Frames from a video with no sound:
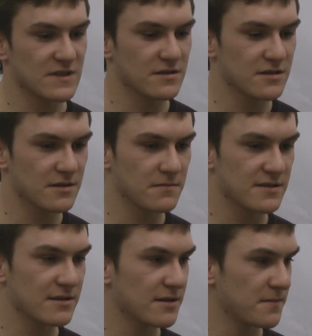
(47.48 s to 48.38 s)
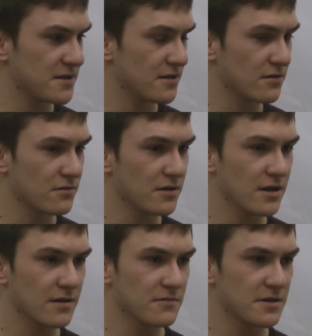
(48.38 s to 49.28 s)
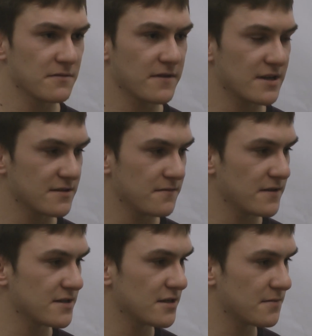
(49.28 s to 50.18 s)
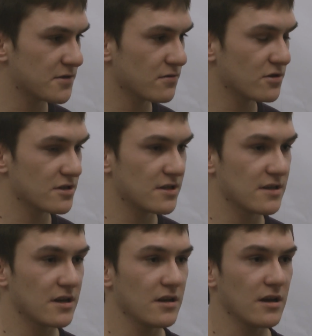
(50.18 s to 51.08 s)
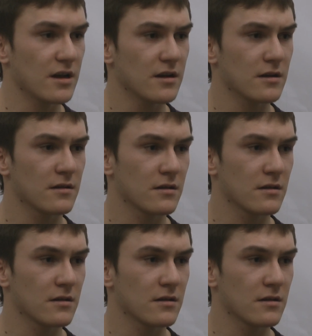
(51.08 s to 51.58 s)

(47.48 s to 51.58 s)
Znaczy, żeby załapać się do hutnika, musiałem dwa razy więcej się przyłożyć na treningach.